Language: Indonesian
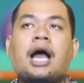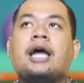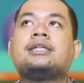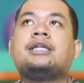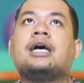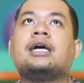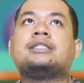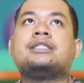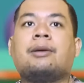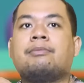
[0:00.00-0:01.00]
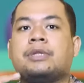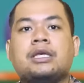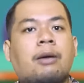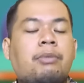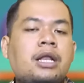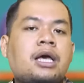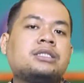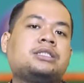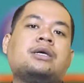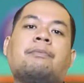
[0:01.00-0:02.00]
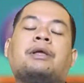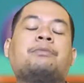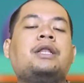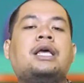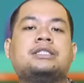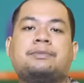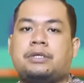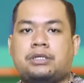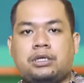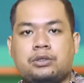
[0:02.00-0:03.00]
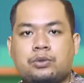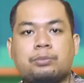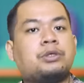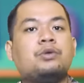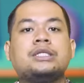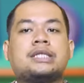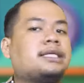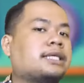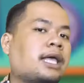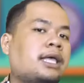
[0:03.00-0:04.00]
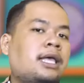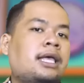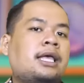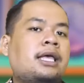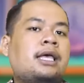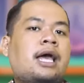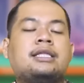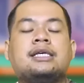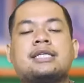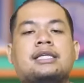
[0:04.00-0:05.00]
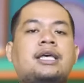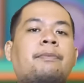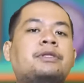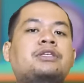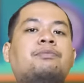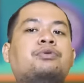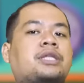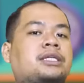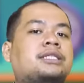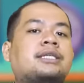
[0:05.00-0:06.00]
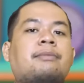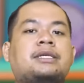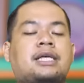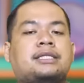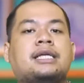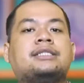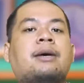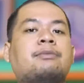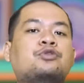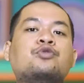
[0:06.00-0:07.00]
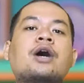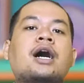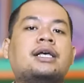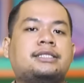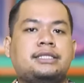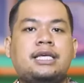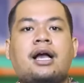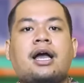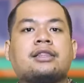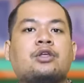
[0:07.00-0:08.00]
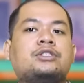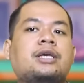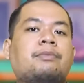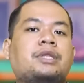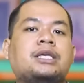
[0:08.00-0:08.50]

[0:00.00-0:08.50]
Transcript: ada jam 13, jam 14 seperti itu penulisannya. Hanya saja penyebutannya sama saja jam 2 siang atau jam